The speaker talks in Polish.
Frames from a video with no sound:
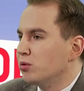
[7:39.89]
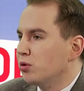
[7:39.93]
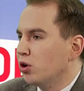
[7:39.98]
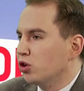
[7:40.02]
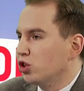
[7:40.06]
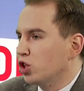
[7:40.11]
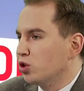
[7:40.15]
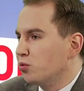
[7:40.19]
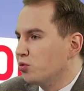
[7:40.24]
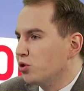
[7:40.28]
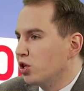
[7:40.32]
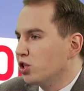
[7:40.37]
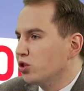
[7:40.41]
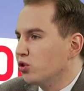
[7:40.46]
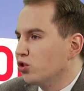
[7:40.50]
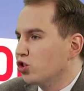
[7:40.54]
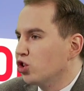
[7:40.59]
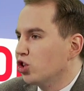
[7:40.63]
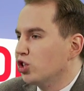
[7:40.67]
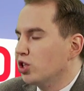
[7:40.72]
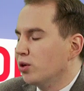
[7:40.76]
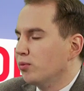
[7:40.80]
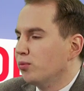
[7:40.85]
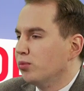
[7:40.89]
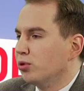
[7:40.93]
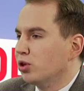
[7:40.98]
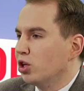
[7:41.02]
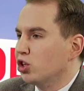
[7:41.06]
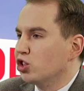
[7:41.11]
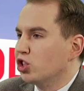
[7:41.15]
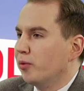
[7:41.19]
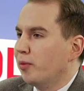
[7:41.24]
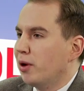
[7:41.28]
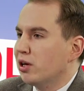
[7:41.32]
chociażby przez to, że jest tam
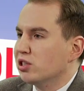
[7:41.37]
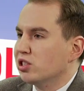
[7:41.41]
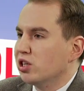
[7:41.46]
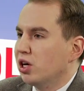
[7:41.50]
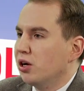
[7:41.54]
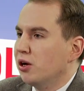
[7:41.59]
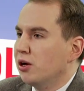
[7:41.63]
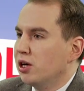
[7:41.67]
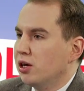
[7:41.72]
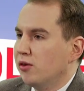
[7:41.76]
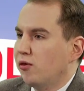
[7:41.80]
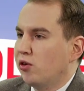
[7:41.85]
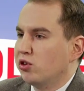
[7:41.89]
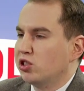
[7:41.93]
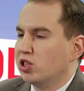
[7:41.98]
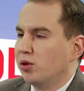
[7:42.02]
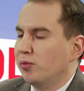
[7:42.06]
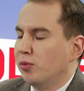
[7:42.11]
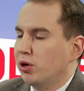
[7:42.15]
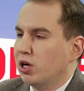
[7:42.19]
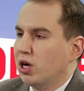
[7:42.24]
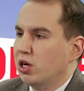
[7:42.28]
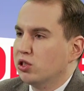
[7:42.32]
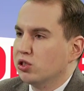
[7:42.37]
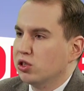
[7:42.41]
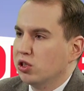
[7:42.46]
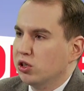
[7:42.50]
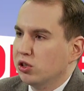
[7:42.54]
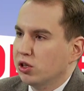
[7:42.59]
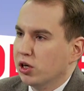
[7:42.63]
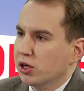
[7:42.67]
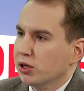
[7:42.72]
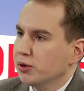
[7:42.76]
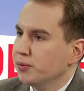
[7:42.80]
potężna baza wojsk
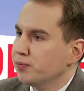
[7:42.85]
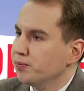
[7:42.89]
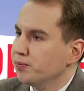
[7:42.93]
amerykańskich, tak?